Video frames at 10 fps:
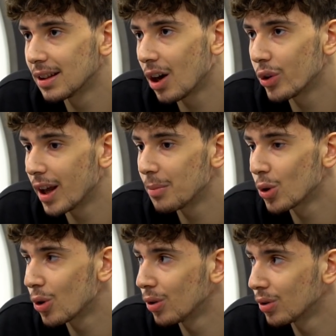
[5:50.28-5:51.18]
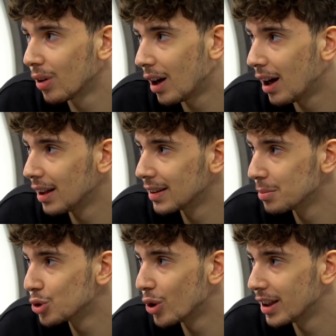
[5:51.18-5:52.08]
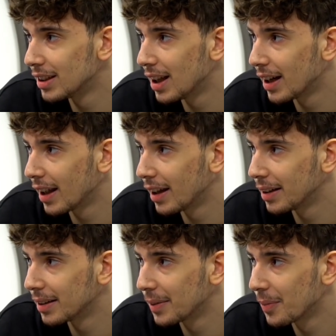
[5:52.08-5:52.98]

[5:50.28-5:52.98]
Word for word: daha önemli rol aldığımı söylediler yani.